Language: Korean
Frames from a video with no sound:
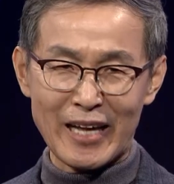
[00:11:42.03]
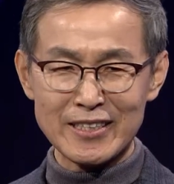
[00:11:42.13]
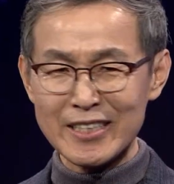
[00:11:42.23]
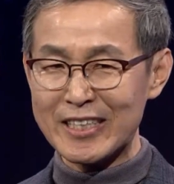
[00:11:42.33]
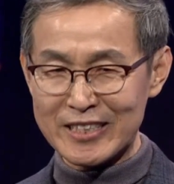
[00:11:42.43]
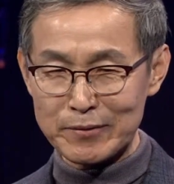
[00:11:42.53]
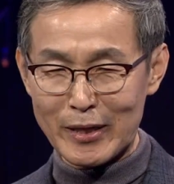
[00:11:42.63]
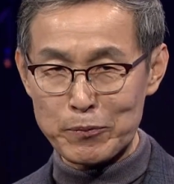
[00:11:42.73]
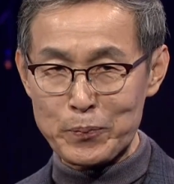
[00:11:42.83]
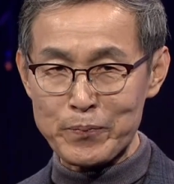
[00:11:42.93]
많진
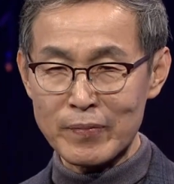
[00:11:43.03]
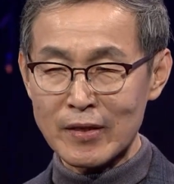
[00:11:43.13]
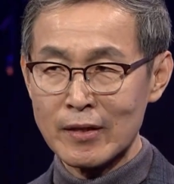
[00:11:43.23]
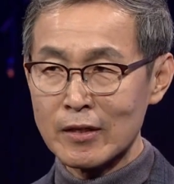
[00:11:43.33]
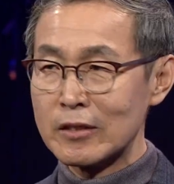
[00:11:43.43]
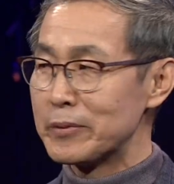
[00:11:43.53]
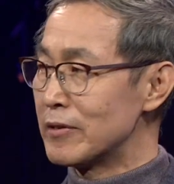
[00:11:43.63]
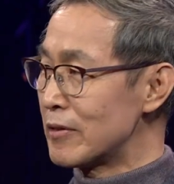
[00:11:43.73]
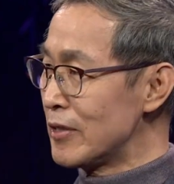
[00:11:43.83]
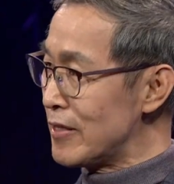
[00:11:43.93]
않지만
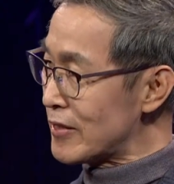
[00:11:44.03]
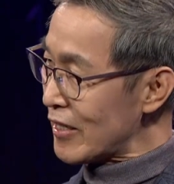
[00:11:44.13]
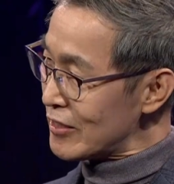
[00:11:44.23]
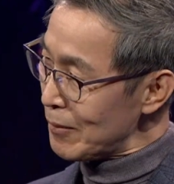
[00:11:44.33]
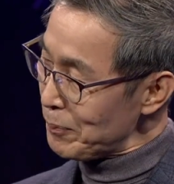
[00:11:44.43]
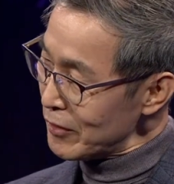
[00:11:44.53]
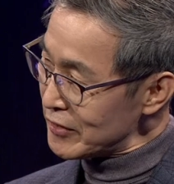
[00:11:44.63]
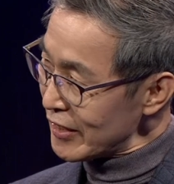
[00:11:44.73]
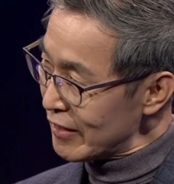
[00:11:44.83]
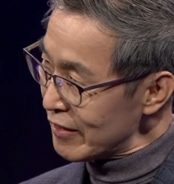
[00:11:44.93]
그분들은 인생의 첫
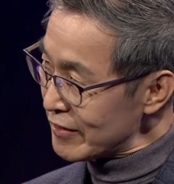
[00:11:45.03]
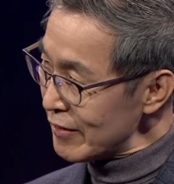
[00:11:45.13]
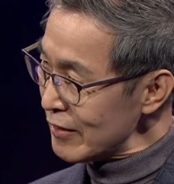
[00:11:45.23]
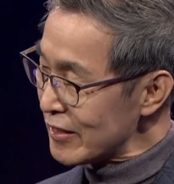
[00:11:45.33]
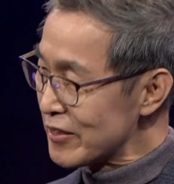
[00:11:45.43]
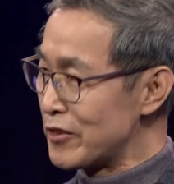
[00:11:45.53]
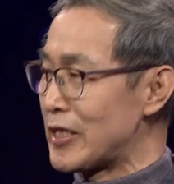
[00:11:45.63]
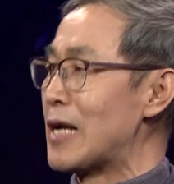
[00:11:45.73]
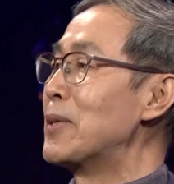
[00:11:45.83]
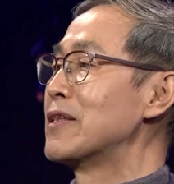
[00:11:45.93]
번째 그릇을 좀
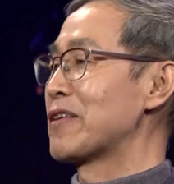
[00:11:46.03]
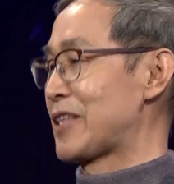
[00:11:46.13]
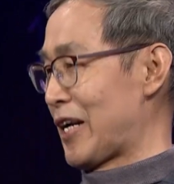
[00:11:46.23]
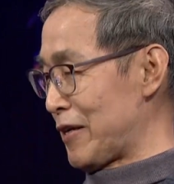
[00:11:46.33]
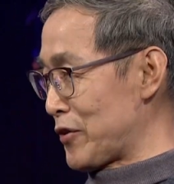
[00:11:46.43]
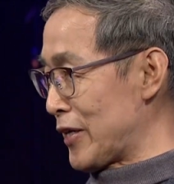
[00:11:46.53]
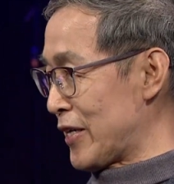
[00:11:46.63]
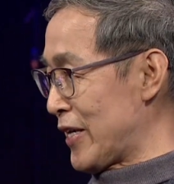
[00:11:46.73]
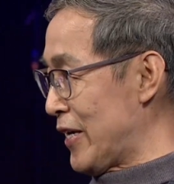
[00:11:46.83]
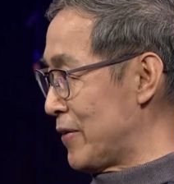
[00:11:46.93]
잘 만들었다라고
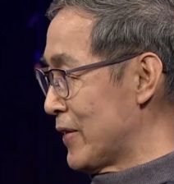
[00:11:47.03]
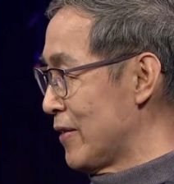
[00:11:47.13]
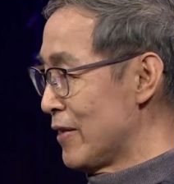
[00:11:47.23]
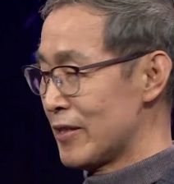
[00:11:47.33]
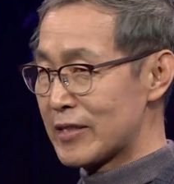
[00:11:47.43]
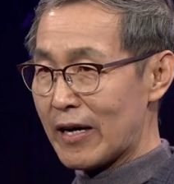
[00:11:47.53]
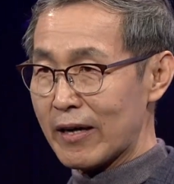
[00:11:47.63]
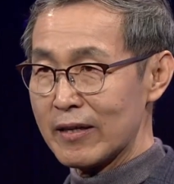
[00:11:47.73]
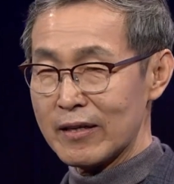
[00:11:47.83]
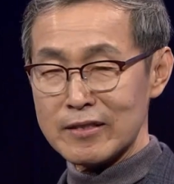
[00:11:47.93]
생각해요.
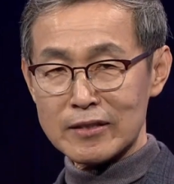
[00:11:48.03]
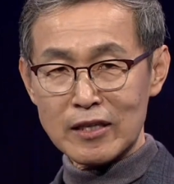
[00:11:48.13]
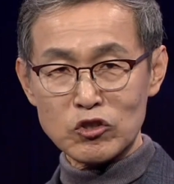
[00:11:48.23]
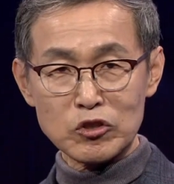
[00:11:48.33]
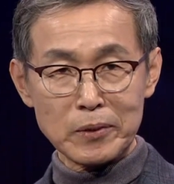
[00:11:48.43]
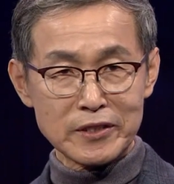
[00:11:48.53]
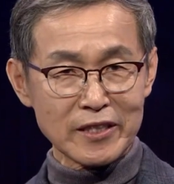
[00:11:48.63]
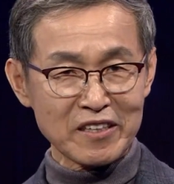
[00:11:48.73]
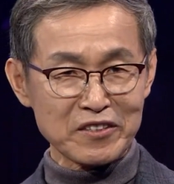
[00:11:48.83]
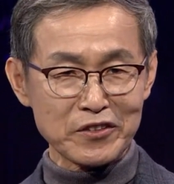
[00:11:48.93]
자, 인생의 두
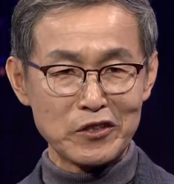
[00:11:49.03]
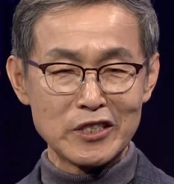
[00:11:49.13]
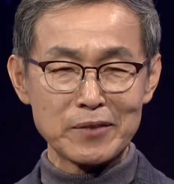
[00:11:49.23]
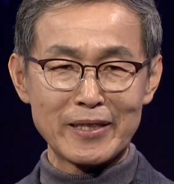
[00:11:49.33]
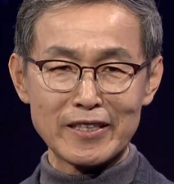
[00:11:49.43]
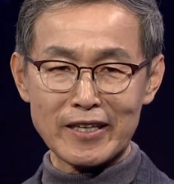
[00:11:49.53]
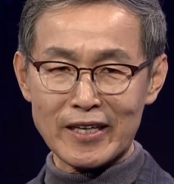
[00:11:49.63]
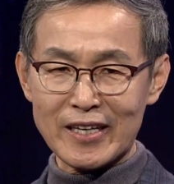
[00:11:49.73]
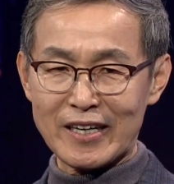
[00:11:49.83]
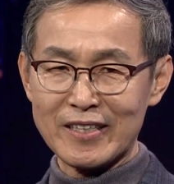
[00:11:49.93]
번째 그릇은 언제
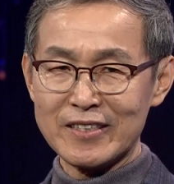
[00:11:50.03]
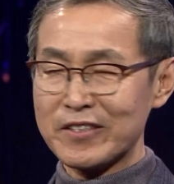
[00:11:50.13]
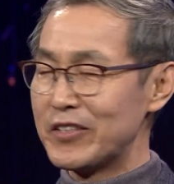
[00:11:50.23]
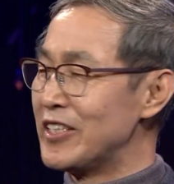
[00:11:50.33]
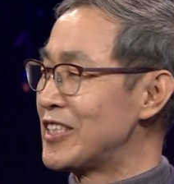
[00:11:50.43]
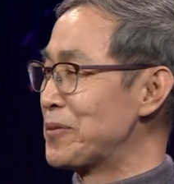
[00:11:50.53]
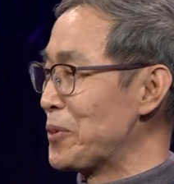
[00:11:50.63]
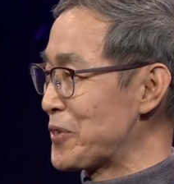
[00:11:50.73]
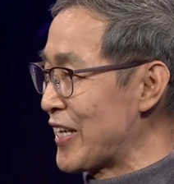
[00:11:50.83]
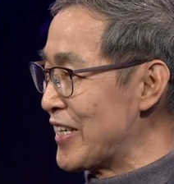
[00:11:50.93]
만드는가? 전
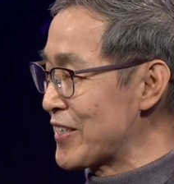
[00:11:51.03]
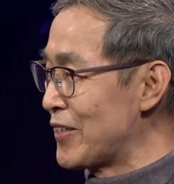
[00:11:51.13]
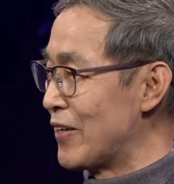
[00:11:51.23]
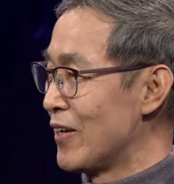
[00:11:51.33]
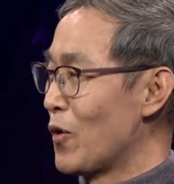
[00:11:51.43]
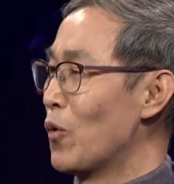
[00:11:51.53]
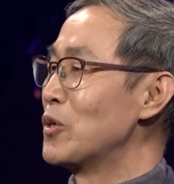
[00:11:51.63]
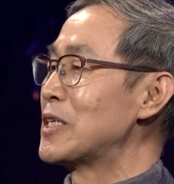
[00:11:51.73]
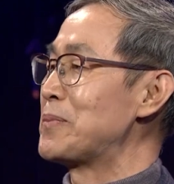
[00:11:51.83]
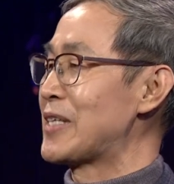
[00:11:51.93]
25세에서
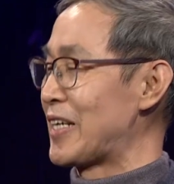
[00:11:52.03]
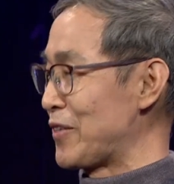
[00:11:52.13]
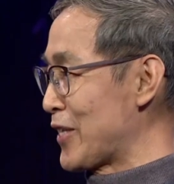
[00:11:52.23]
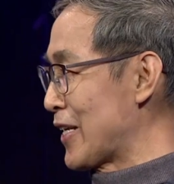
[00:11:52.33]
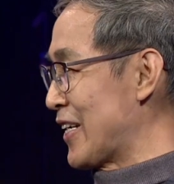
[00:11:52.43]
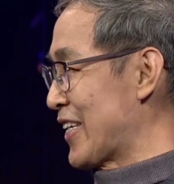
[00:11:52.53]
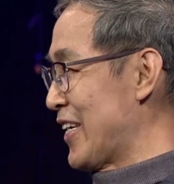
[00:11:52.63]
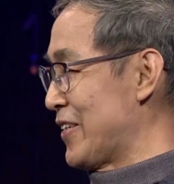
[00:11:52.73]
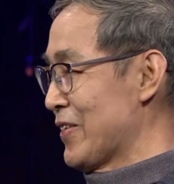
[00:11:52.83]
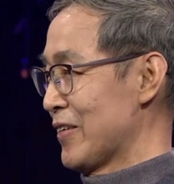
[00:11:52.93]
50세라고
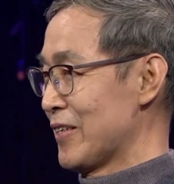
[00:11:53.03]
생각해요.